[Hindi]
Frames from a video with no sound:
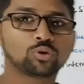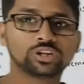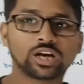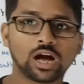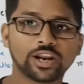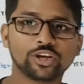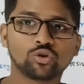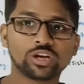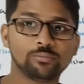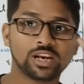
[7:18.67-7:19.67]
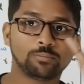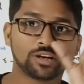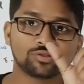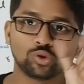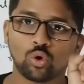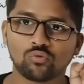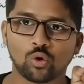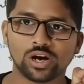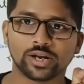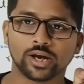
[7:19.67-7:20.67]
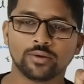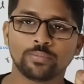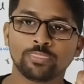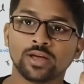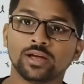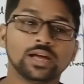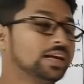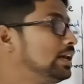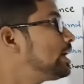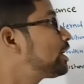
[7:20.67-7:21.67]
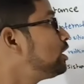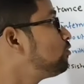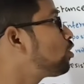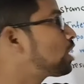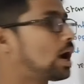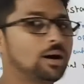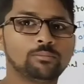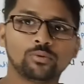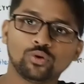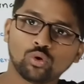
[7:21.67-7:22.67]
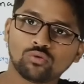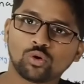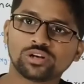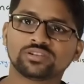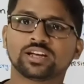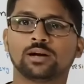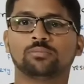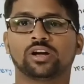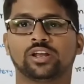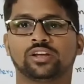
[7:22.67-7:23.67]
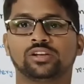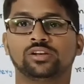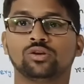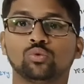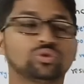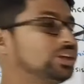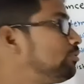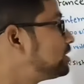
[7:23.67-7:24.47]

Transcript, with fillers: आपको दिखा रही होगी मेरे पास नो वोल्ट है लेकिन वो काम नो वोल्ट से कम करेगी उसकी